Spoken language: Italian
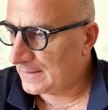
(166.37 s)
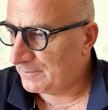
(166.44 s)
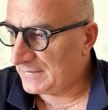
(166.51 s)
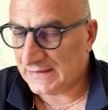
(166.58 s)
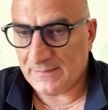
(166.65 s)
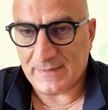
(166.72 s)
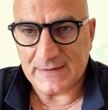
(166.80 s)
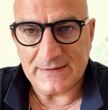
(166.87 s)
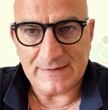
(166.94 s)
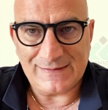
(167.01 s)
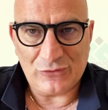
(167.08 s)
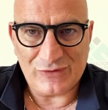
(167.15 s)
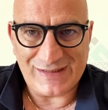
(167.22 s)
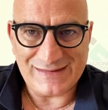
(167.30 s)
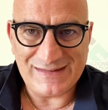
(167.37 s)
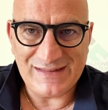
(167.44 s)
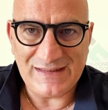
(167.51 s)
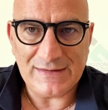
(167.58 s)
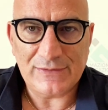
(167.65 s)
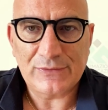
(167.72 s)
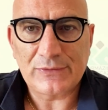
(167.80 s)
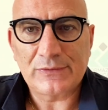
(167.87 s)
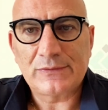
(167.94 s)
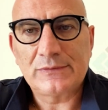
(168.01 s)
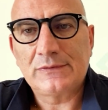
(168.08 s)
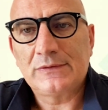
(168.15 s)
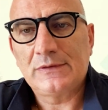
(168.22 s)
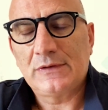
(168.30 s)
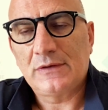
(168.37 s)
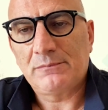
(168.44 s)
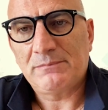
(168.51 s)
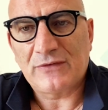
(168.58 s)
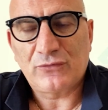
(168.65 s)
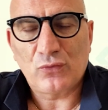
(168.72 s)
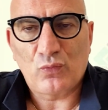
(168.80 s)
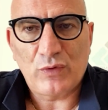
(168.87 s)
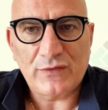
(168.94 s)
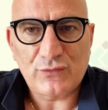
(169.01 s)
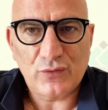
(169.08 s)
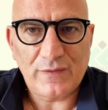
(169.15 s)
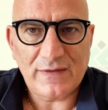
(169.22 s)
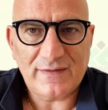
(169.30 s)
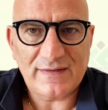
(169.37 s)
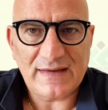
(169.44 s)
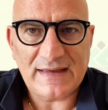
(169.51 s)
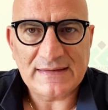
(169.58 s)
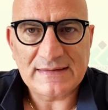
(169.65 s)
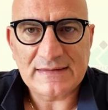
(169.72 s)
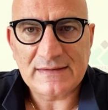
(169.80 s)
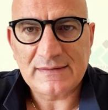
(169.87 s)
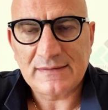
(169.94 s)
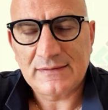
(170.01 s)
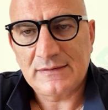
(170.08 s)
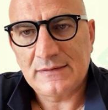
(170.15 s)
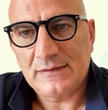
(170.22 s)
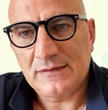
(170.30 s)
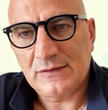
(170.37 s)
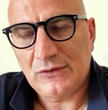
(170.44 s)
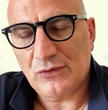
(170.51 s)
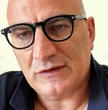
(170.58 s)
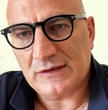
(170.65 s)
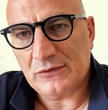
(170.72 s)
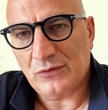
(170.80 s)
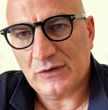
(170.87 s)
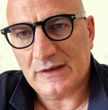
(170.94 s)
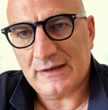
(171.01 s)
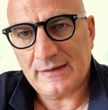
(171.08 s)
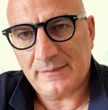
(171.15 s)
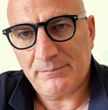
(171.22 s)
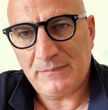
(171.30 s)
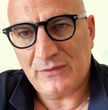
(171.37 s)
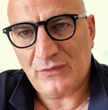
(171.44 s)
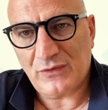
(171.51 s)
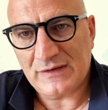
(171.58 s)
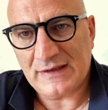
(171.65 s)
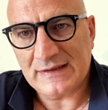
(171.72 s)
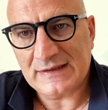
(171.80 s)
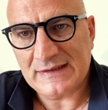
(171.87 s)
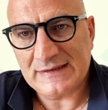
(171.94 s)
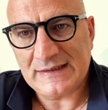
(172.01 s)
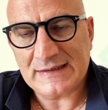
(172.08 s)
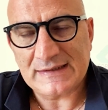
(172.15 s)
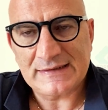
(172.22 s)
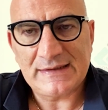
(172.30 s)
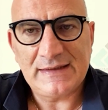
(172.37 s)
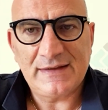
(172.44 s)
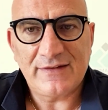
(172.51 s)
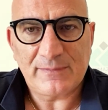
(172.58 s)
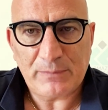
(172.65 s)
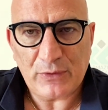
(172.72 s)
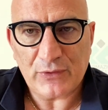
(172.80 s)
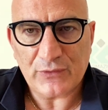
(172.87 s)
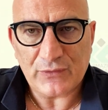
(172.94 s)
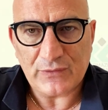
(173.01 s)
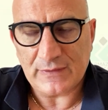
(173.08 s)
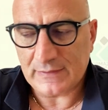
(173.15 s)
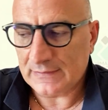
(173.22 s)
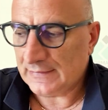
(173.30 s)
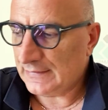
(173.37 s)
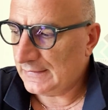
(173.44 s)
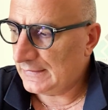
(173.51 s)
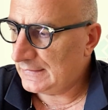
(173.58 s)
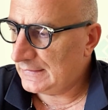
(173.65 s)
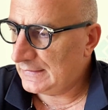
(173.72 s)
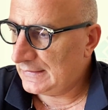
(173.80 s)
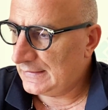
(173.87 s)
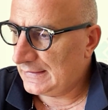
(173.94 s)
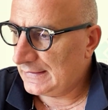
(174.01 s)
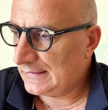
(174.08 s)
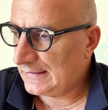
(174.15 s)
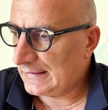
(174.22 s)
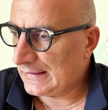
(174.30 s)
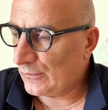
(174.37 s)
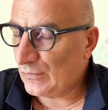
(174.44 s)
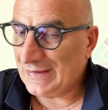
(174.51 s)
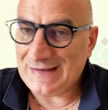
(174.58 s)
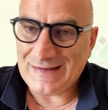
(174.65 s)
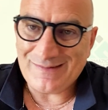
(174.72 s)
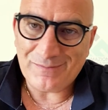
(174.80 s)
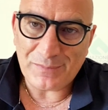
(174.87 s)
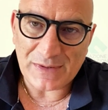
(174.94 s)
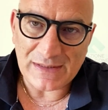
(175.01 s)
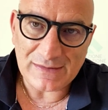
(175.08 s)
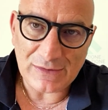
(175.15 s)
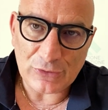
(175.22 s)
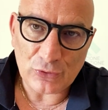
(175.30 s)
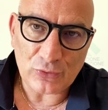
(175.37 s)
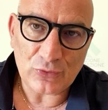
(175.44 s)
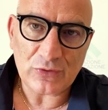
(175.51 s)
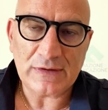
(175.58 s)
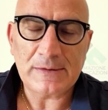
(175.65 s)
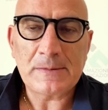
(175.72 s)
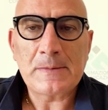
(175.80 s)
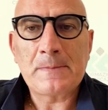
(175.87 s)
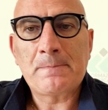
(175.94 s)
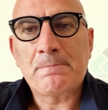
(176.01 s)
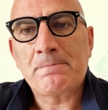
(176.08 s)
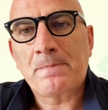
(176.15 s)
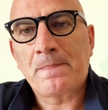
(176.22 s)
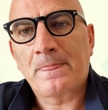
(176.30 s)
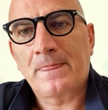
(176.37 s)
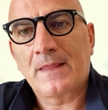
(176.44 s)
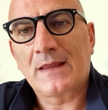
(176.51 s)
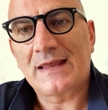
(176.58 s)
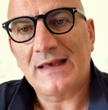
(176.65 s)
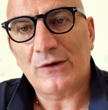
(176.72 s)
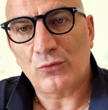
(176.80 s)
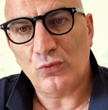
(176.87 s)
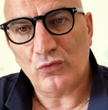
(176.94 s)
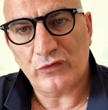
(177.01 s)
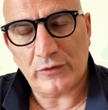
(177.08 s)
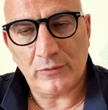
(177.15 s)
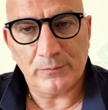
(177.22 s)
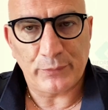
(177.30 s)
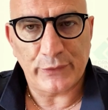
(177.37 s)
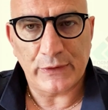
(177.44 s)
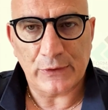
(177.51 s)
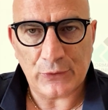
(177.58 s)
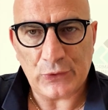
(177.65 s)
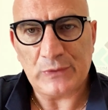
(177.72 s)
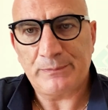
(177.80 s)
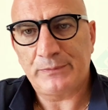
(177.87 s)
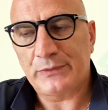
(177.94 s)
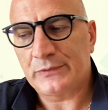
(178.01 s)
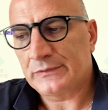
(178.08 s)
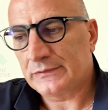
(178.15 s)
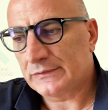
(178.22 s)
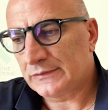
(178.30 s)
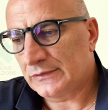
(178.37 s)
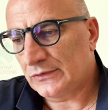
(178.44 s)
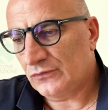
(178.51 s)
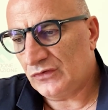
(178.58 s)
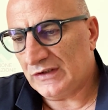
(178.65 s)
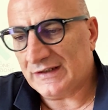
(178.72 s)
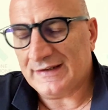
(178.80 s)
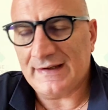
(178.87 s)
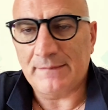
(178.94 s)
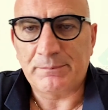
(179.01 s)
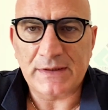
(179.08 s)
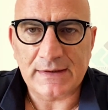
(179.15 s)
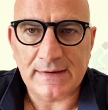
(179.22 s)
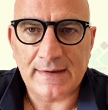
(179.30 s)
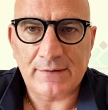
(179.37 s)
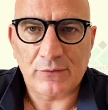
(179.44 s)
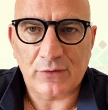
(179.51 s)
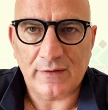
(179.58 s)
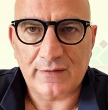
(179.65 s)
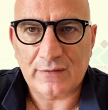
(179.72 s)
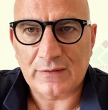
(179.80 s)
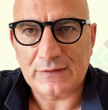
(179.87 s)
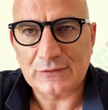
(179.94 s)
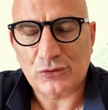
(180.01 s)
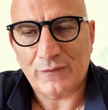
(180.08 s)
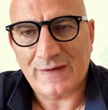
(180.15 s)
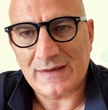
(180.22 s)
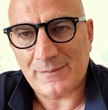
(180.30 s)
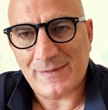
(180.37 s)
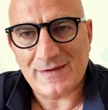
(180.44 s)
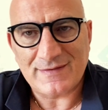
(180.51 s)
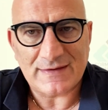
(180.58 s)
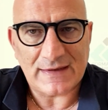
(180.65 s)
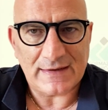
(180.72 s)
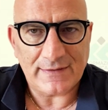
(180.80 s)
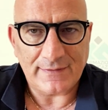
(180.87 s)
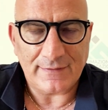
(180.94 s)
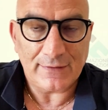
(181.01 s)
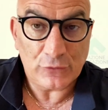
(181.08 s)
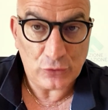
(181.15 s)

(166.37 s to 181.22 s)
per chi magari non ha diritto, ma su questo versante io credo che bisogna anche dare delle risposte a quegli imprenditori che accusano un po' il colpo circa il perché non riescono a trovare maestranze